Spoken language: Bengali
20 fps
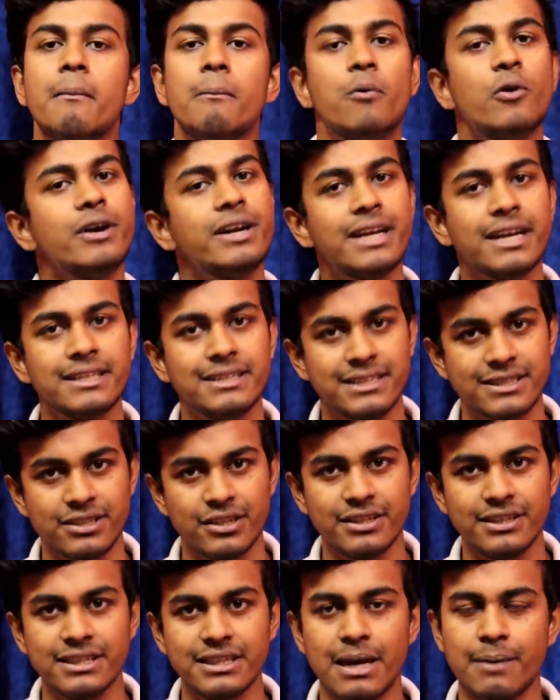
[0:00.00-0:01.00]

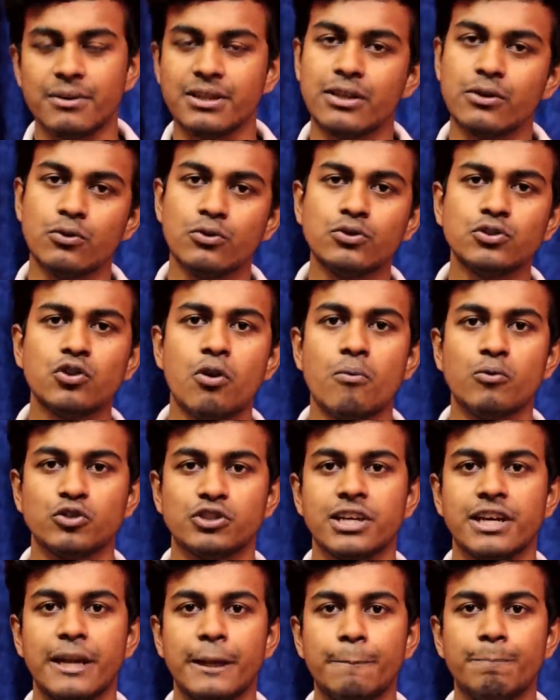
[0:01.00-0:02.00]
মনিটাইজেশন দিতে আমাদের কোনো
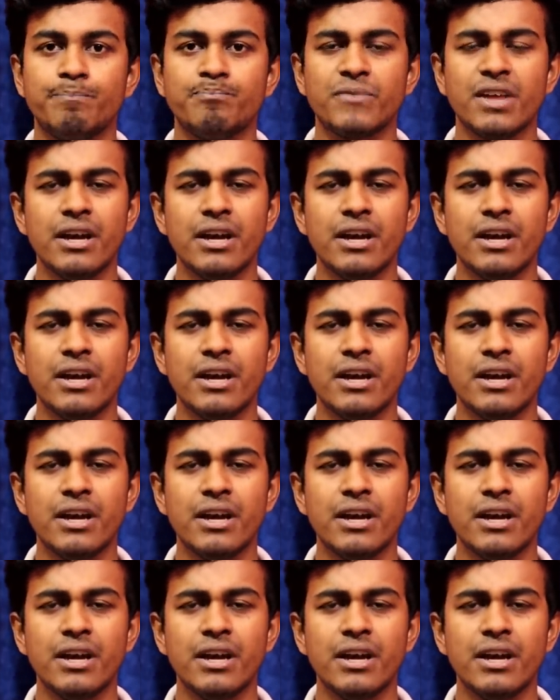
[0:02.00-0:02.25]
সমস্যা নেই